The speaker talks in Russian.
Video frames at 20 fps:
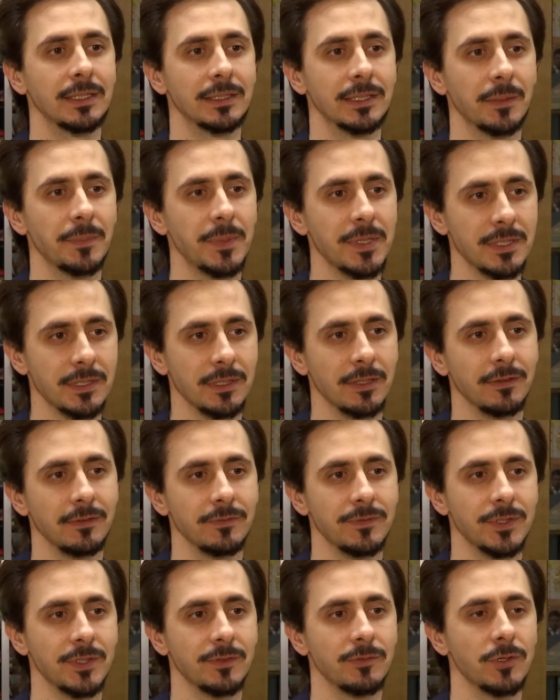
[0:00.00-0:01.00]
написана
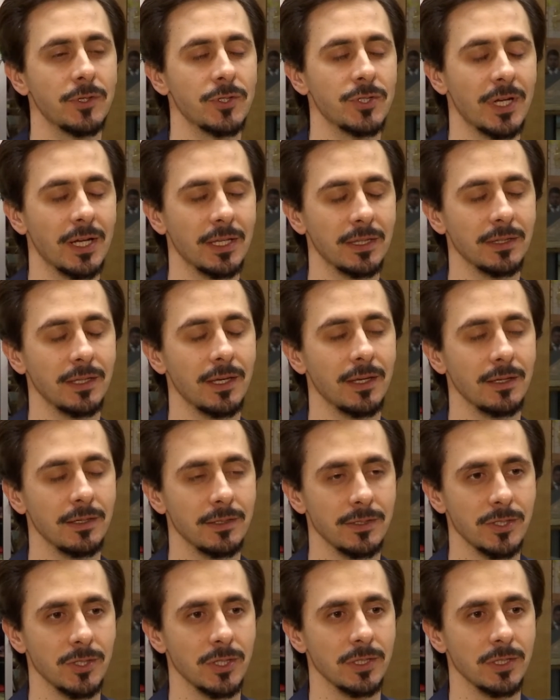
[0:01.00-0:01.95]
всего лишь одна